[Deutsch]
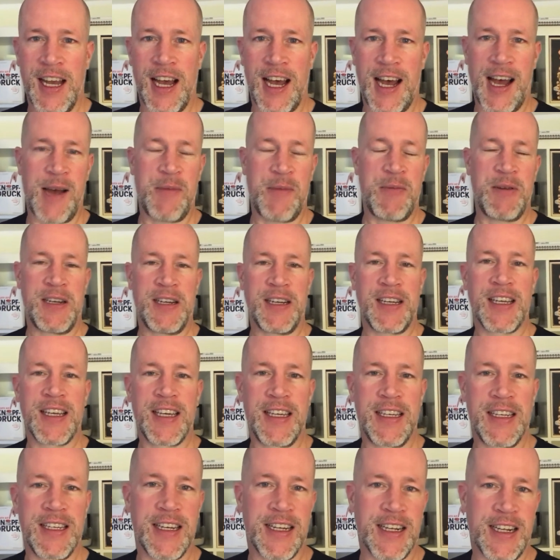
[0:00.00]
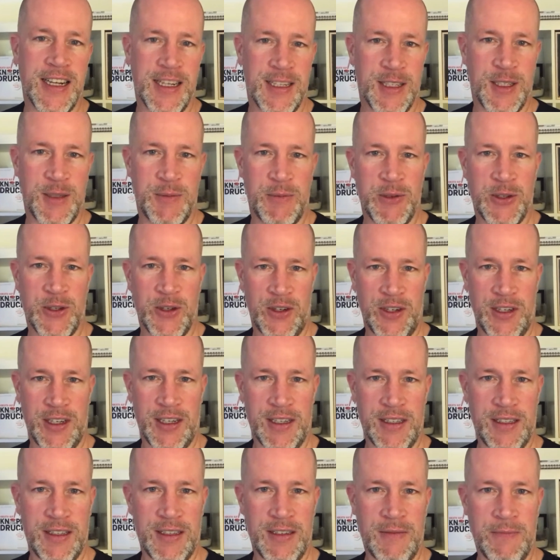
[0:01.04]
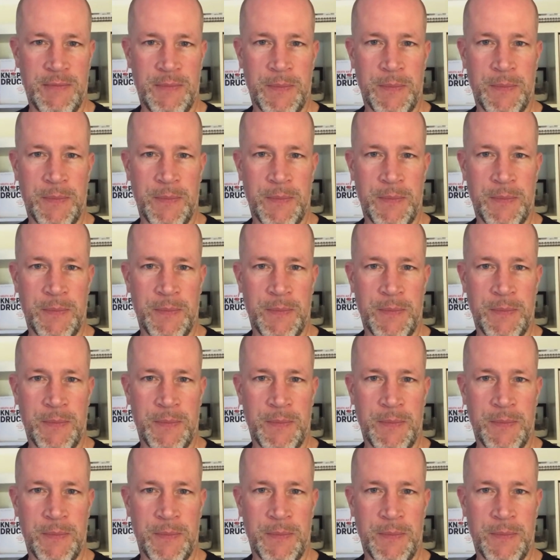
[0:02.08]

aber Kinder ganz besonders.